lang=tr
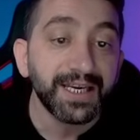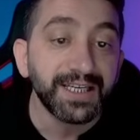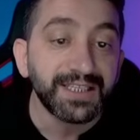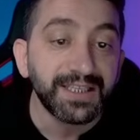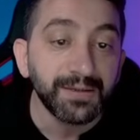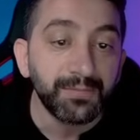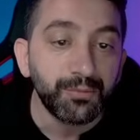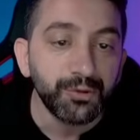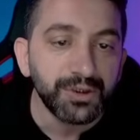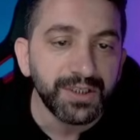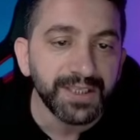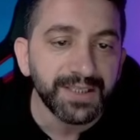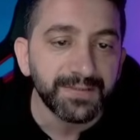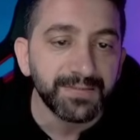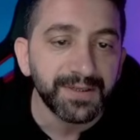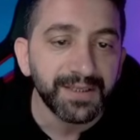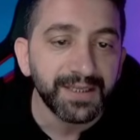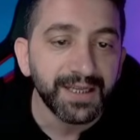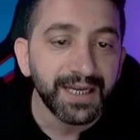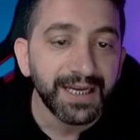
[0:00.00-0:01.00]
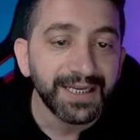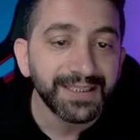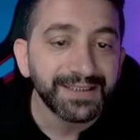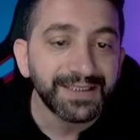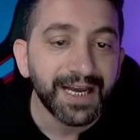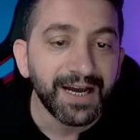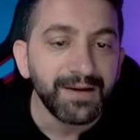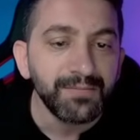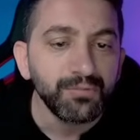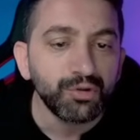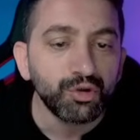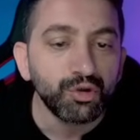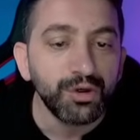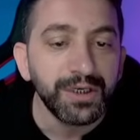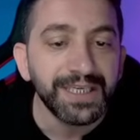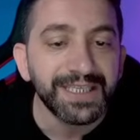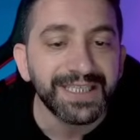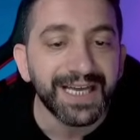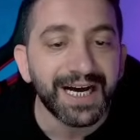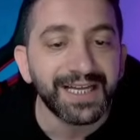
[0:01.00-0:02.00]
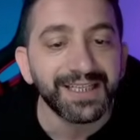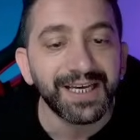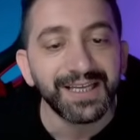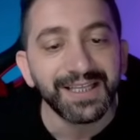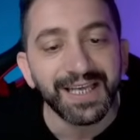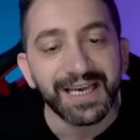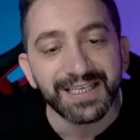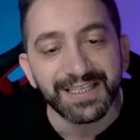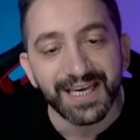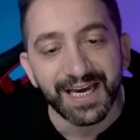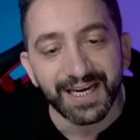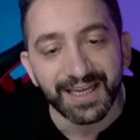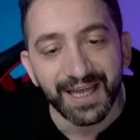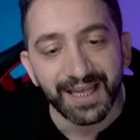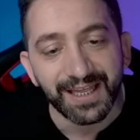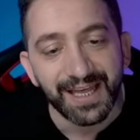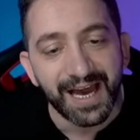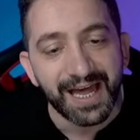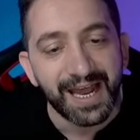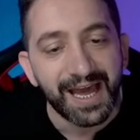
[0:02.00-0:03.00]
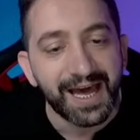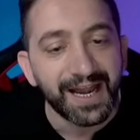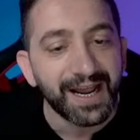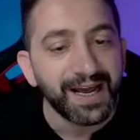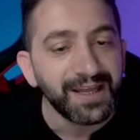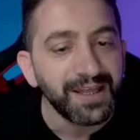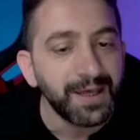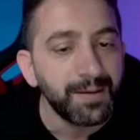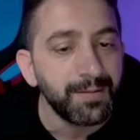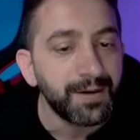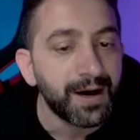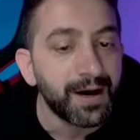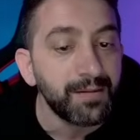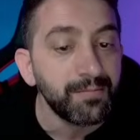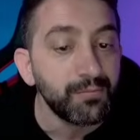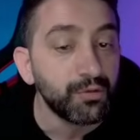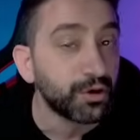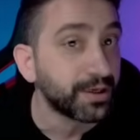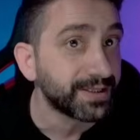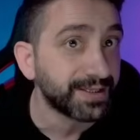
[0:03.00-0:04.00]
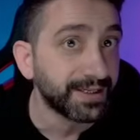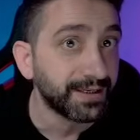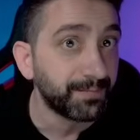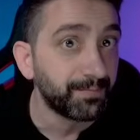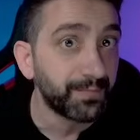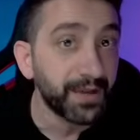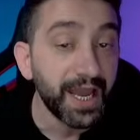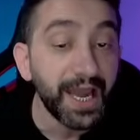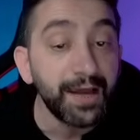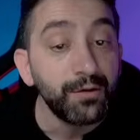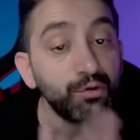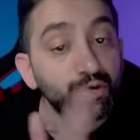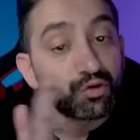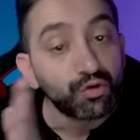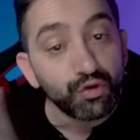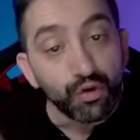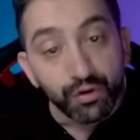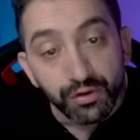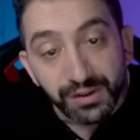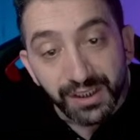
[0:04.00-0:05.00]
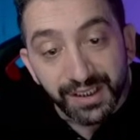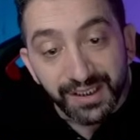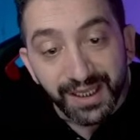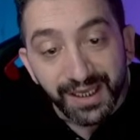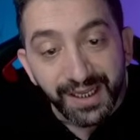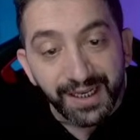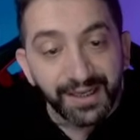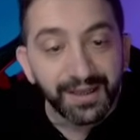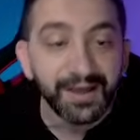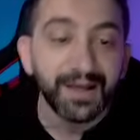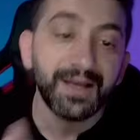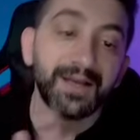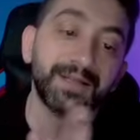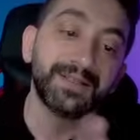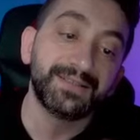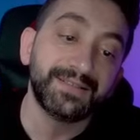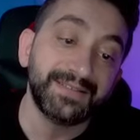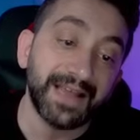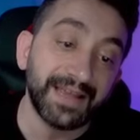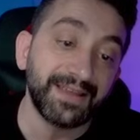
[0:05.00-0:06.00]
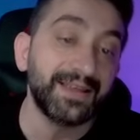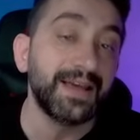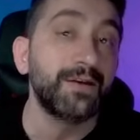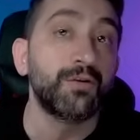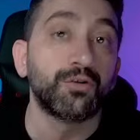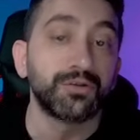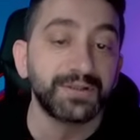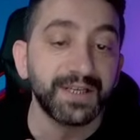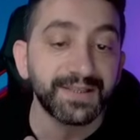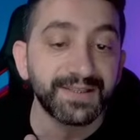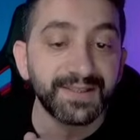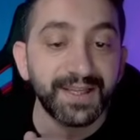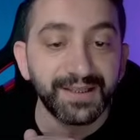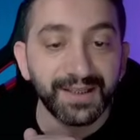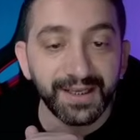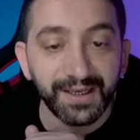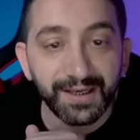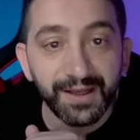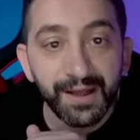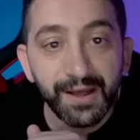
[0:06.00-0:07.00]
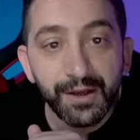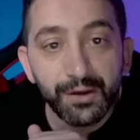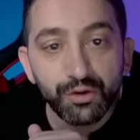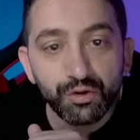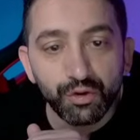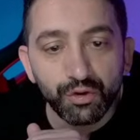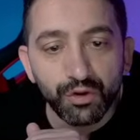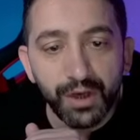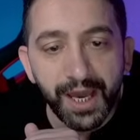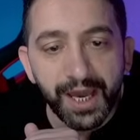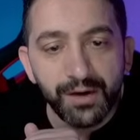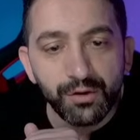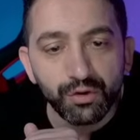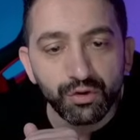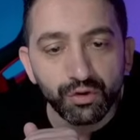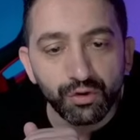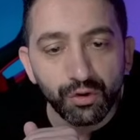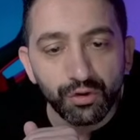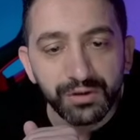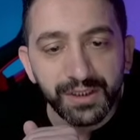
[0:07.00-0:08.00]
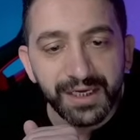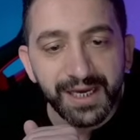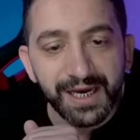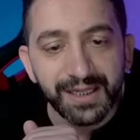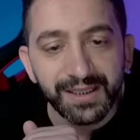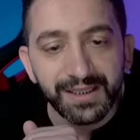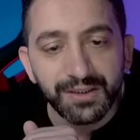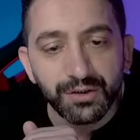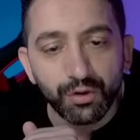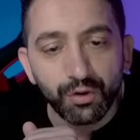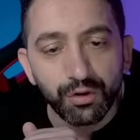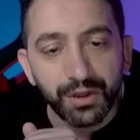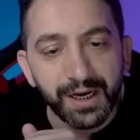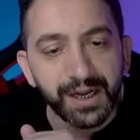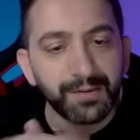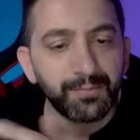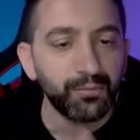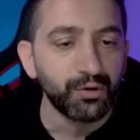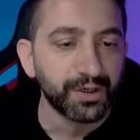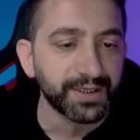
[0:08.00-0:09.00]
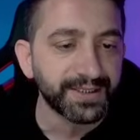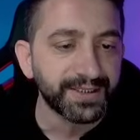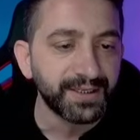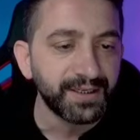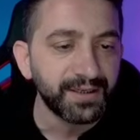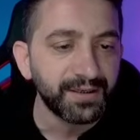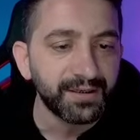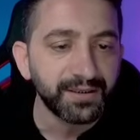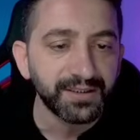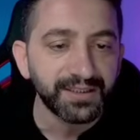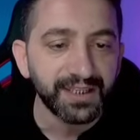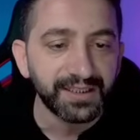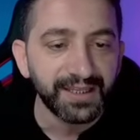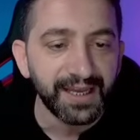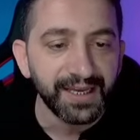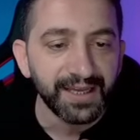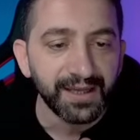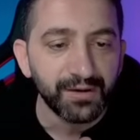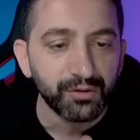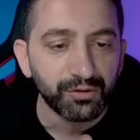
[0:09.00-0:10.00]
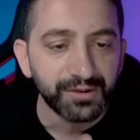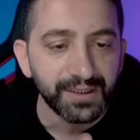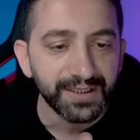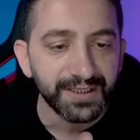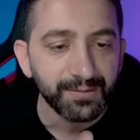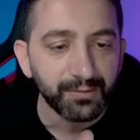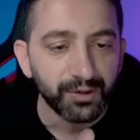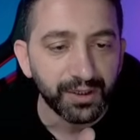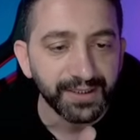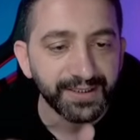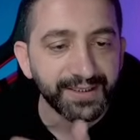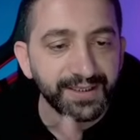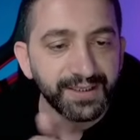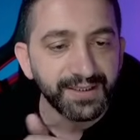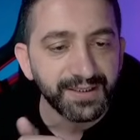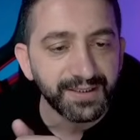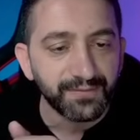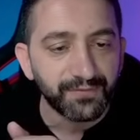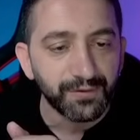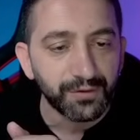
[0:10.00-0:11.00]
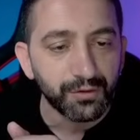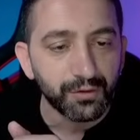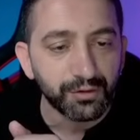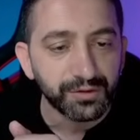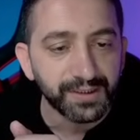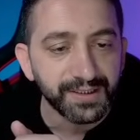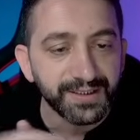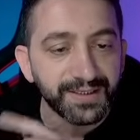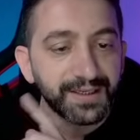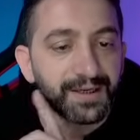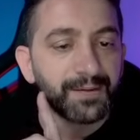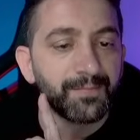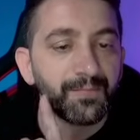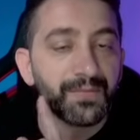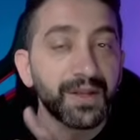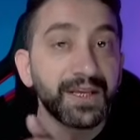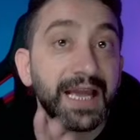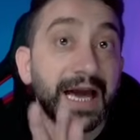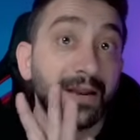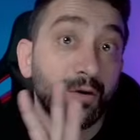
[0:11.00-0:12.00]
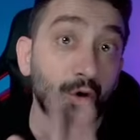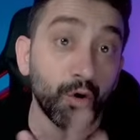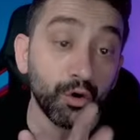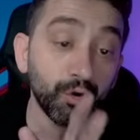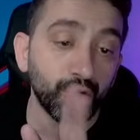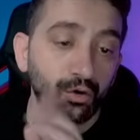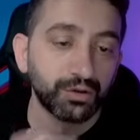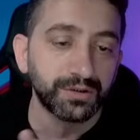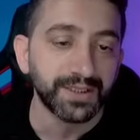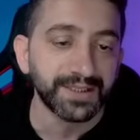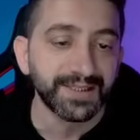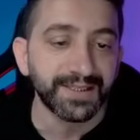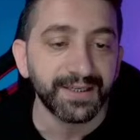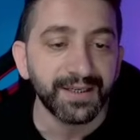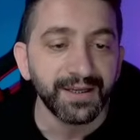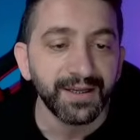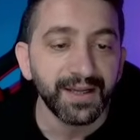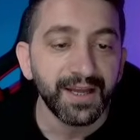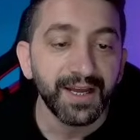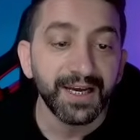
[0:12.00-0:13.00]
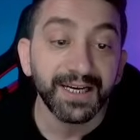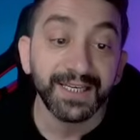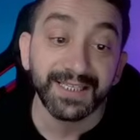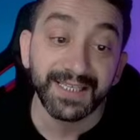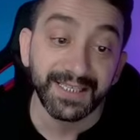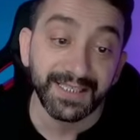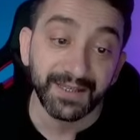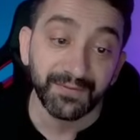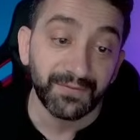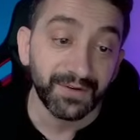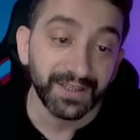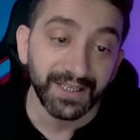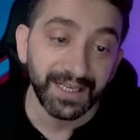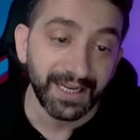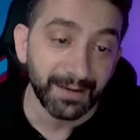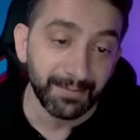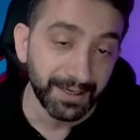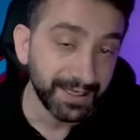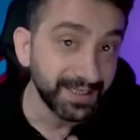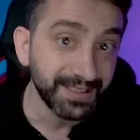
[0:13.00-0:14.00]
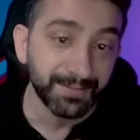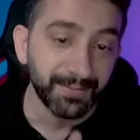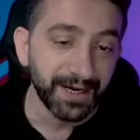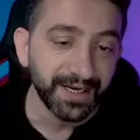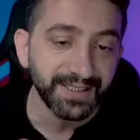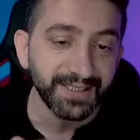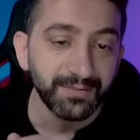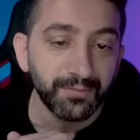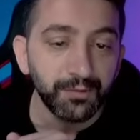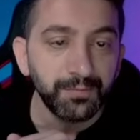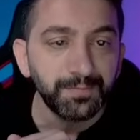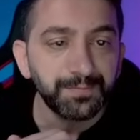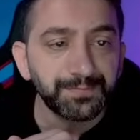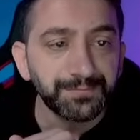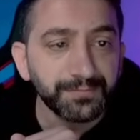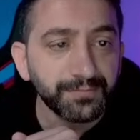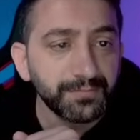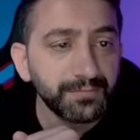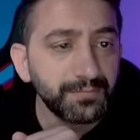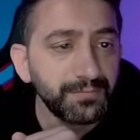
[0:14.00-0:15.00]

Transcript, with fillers: İşte bu cismin tam şu hizadan geçerken yani herhangi bir an burası en uç nokta değil denge noktası da değil. Çünkü en uç nokta yaklaşık olarak burası. İşte denge noktası burası sıfır noktası yani O noktası. Hızı sıfır değil ama hız maksimum.